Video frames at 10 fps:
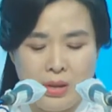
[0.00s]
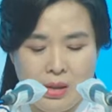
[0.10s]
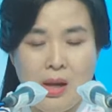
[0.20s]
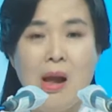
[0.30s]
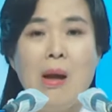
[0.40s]

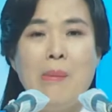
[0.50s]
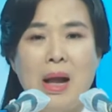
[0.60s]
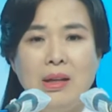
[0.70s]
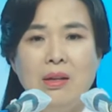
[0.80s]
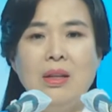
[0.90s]
不要这么
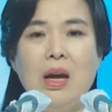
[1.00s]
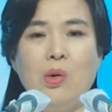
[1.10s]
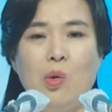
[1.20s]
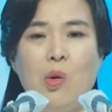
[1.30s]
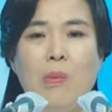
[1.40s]
说，要
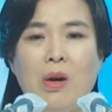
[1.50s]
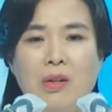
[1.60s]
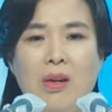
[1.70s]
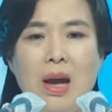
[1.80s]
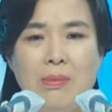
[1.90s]
发现自
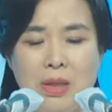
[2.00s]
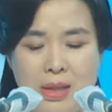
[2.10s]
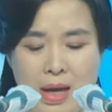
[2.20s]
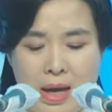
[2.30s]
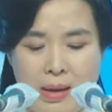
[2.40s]
己的
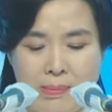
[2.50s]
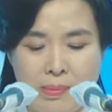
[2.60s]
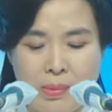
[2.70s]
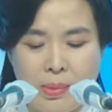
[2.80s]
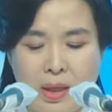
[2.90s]
恶根，
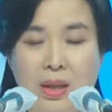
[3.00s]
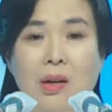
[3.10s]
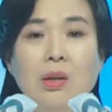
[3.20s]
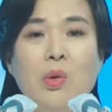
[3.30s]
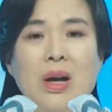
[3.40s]
把它
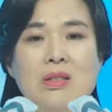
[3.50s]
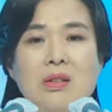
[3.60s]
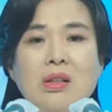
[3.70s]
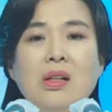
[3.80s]
清除。